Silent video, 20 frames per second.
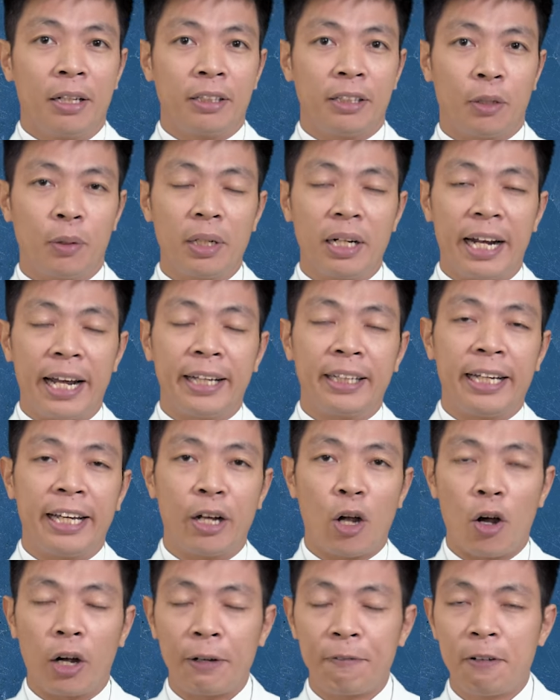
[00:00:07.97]
Cháu được nghe thấy
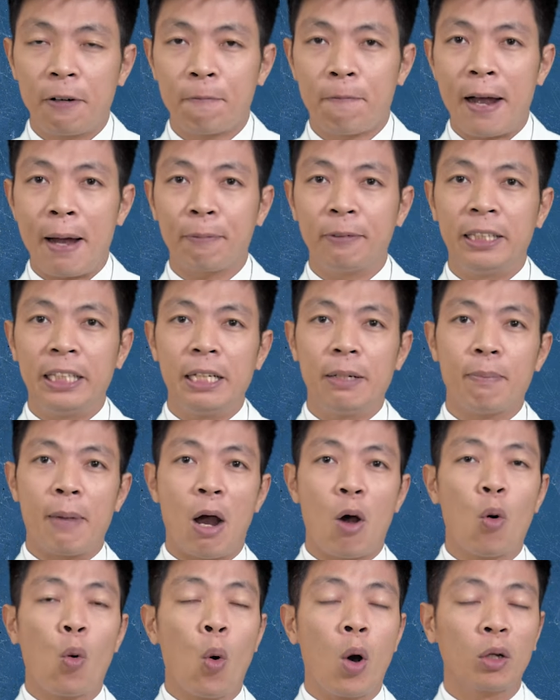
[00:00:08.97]
có cái phương pháp gì mà
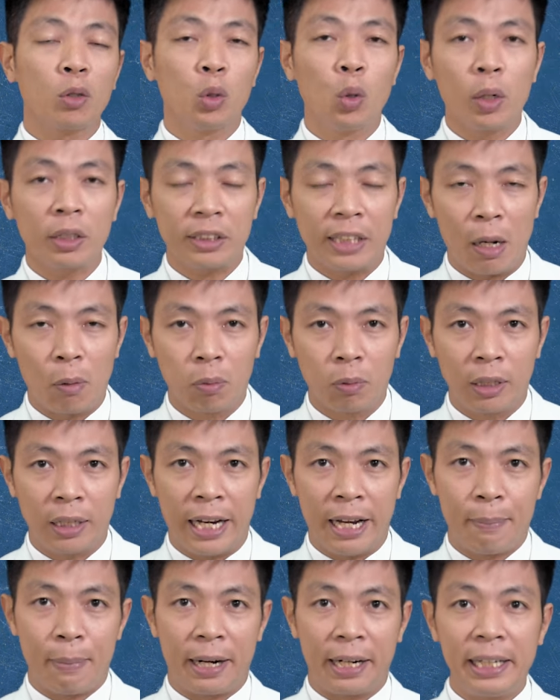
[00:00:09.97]
uống thuốc xong
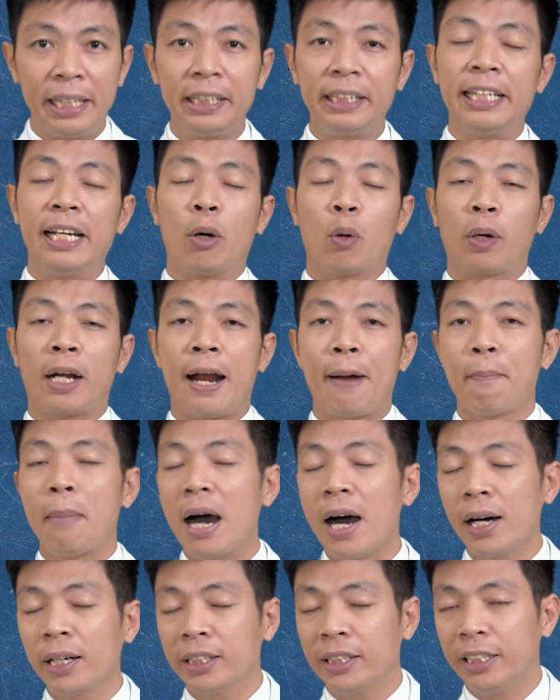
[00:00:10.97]
để mà đi tiểu ra
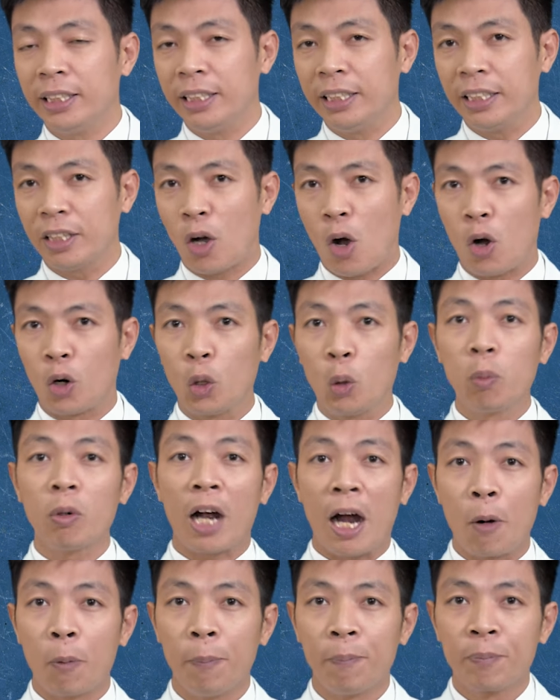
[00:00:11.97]
mỡ thì có đúng
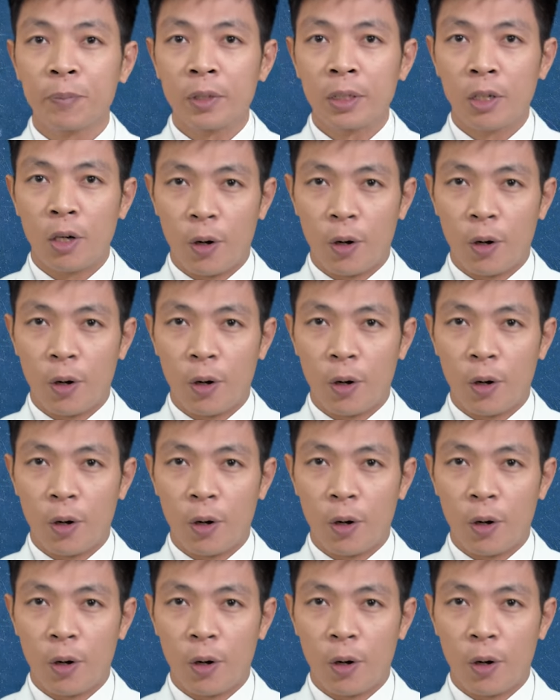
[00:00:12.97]
không?